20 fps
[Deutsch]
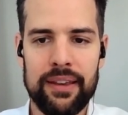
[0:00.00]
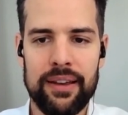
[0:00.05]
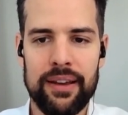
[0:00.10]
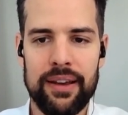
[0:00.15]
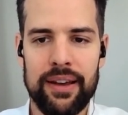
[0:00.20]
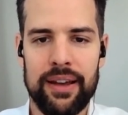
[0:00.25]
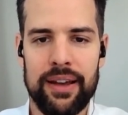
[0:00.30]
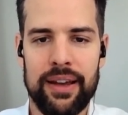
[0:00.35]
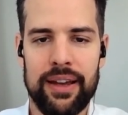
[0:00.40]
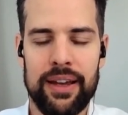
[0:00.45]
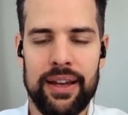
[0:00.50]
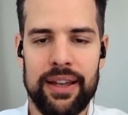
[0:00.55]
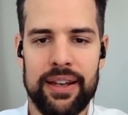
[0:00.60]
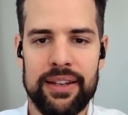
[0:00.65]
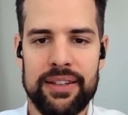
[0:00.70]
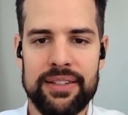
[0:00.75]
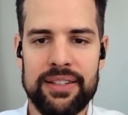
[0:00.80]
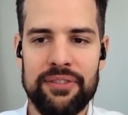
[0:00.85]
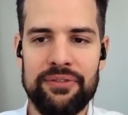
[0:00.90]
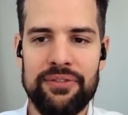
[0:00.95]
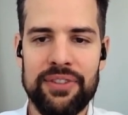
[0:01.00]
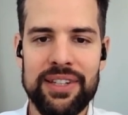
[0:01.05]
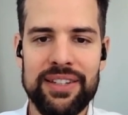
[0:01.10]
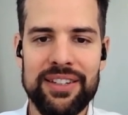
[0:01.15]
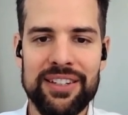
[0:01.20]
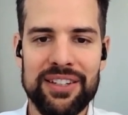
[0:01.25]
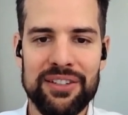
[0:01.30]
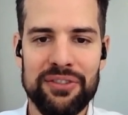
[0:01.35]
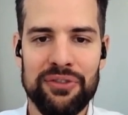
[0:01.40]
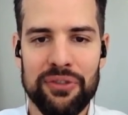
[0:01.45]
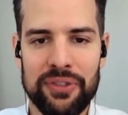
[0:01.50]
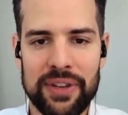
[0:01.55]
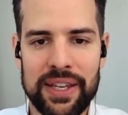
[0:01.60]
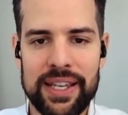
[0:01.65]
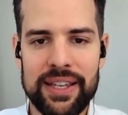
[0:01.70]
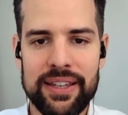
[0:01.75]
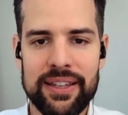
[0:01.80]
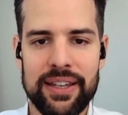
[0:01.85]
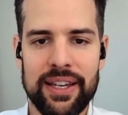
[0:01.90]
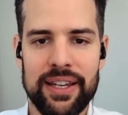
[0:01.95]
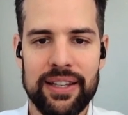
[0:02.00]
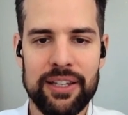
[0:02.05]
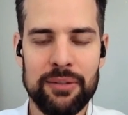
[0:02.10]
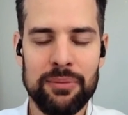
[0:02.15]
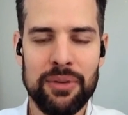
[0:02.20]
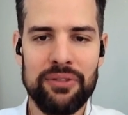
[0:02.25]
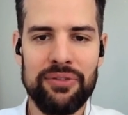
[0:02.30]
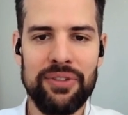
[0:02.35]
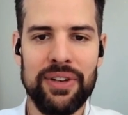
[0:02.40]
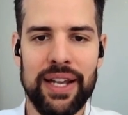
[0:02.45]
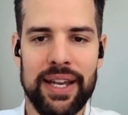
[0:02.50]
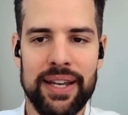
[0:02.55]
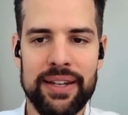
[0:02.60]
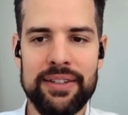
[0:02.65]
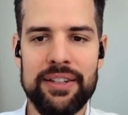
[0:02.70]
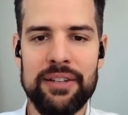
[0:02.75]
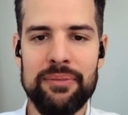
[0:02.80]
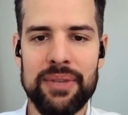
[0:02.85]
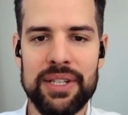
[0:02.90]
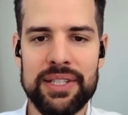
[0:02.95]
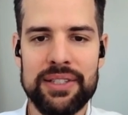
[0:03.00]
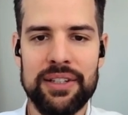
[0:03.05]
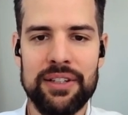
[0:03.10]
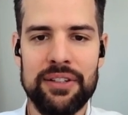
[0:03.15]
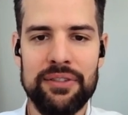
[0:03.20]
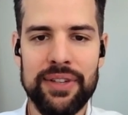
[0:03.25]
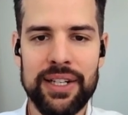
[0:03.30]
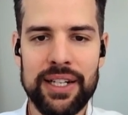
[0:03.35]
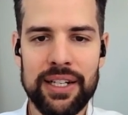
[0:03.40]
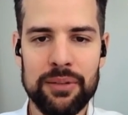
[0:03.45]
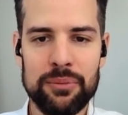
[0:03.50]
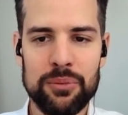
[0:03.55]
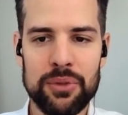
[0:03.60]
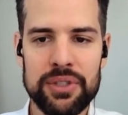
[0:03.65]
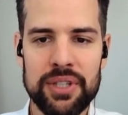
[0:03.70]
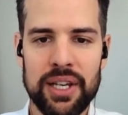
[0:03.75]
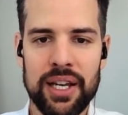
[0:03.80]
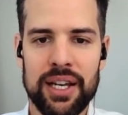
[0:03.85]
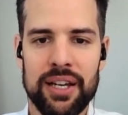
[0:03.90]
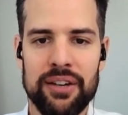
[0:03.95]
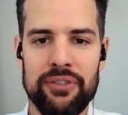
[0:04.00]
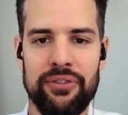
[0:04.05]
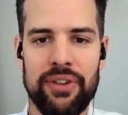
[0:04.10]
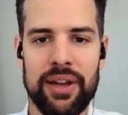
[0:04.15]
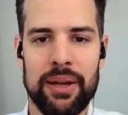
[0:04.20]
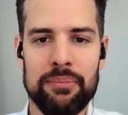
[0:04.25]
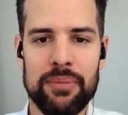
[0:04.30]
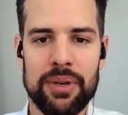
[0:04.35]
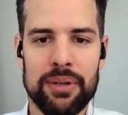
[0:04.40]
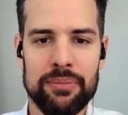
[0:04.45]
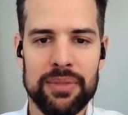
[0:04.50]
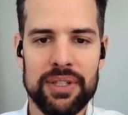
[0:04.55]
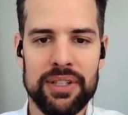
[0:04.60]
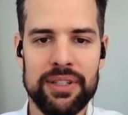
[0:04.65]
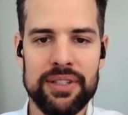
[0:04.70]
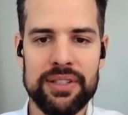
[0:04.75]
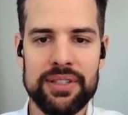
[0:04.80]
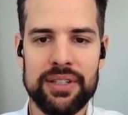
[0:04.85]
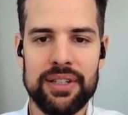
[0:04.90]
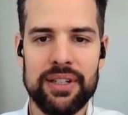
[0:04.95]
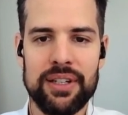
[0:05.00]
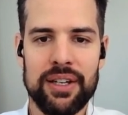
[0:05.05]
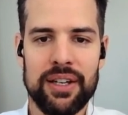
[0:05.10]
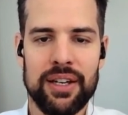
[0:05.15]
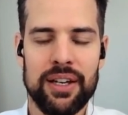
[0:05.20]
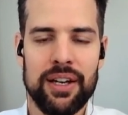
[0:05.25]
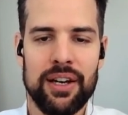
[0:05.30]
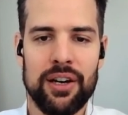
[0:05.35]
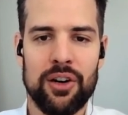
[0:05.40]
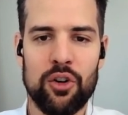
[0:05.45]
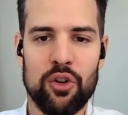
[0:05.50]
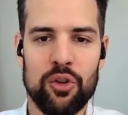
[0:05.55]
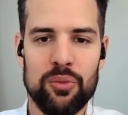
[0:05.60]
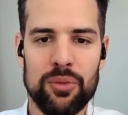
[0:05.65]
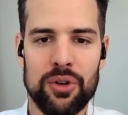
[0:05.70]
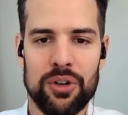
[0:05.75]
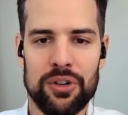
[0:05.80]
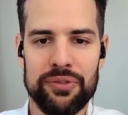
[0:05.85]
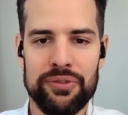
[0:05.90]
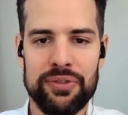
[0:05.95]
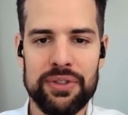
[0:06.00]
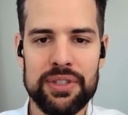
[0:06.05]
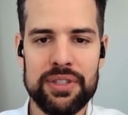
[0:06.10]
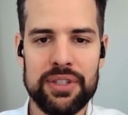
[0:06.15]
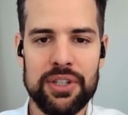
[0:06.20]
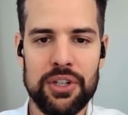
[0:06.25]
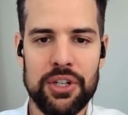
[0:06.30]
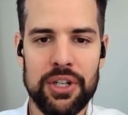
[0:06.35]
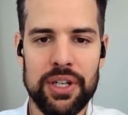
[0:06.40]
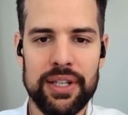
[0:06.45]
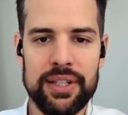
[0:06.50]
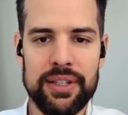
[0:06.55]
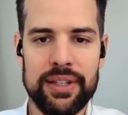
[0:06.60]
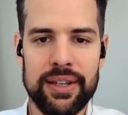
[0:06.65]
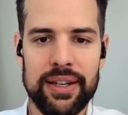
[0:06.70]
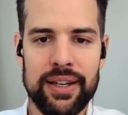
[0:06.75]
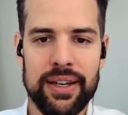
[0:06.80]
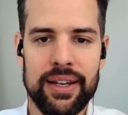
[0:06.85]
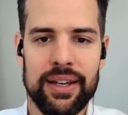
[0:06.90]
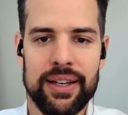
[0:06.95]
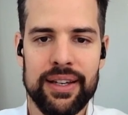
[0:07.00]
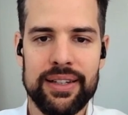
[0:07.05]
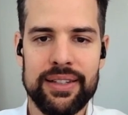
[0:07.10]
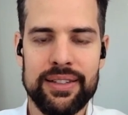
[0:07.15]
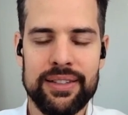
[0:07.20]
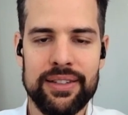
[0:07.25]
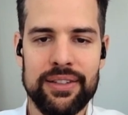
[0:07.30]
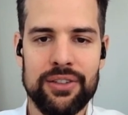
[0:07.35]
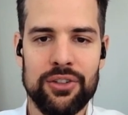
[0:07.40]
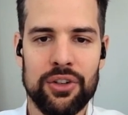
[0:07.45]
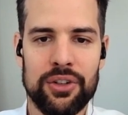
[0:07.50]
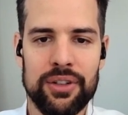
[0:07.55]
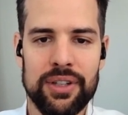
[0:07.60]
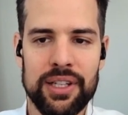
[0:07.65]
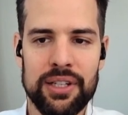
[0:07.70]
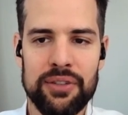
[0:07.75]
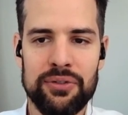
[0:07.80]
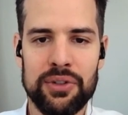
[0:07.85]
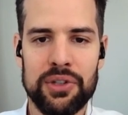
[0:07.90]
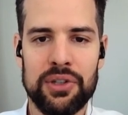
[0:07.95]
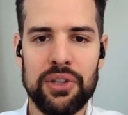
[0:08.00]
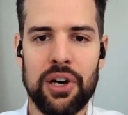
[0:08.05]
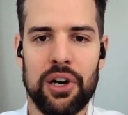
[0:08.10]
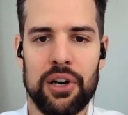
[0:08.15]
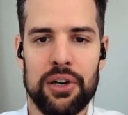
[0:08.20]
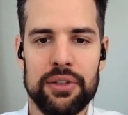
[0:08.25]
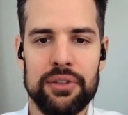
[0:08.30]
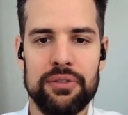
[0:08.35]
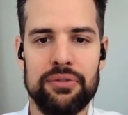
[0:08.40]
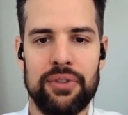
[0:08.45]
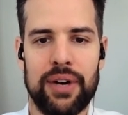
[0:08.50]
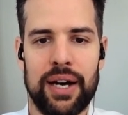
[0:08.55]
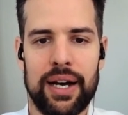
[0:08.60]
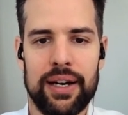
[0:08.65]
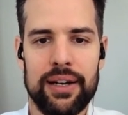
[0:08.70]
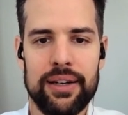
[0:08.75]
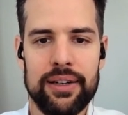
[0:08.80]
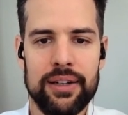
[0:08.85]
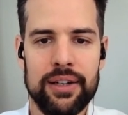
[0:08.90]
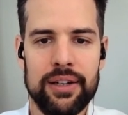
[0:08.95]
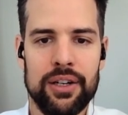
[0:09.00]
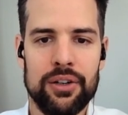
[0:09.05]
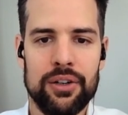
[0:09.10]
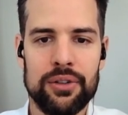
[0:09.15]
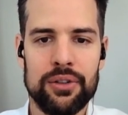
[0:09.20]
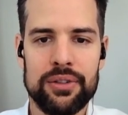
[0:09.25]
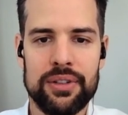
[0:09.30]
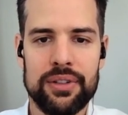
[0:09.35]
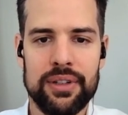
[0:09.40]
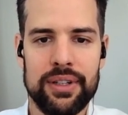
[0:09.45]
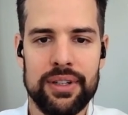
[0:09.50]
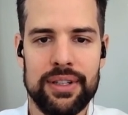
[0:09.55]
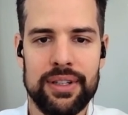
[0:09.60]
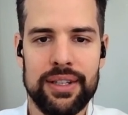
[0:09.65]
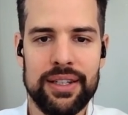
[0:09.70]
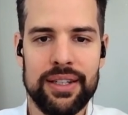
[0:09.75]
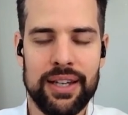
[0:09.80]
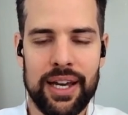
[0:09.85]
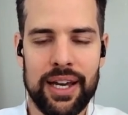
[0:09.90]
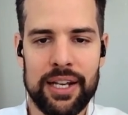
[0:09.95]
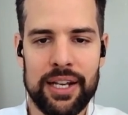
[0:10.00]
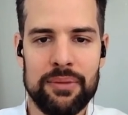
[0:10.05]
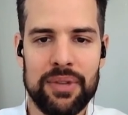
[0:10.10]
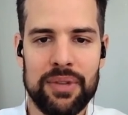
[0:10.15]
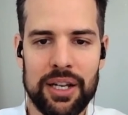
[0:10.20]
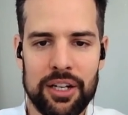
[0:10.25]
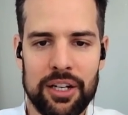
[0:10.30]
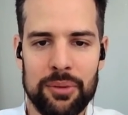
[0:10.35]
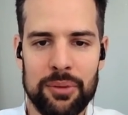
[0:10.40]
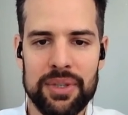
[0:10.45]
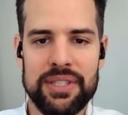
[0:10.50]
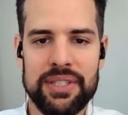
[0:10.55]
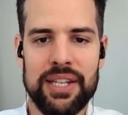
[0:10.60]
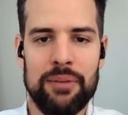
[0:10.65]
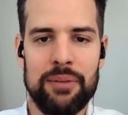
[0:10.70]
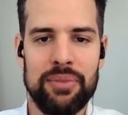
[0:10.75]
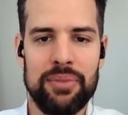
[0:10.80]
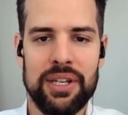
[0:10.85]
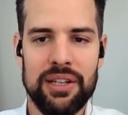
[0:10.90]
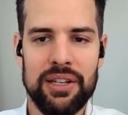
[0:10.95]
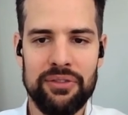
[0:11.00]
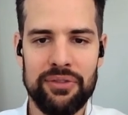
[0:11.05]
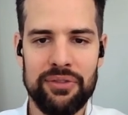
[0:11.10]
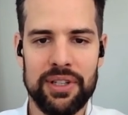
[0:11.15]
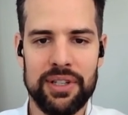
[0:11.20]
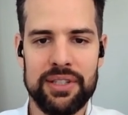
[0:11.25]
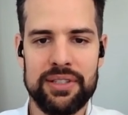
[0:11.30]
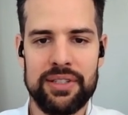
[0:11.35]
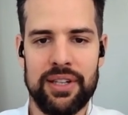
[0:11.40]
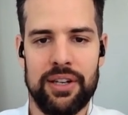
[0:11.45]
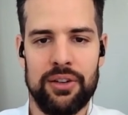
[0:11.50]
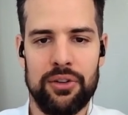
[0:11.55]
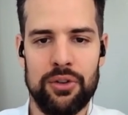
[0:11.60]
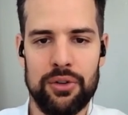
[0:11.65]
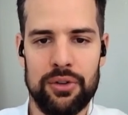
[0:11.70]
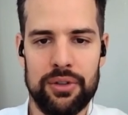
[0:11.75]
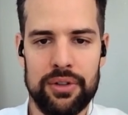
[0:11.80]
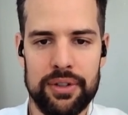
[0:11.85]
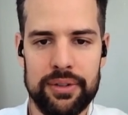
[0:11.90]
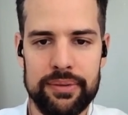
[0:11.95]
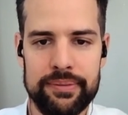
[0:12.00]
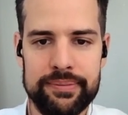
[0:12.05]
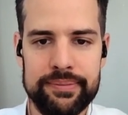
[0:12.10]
äh, eine sehr wichtige Fähigkeit, die man vielleicht eben erst entwickeln muss, wenn man mit dieser Homeoffice-Geschichte äh, noch nicht vertraut war und äh, die einem da, glaube ich, sehr behilflich sein könnte.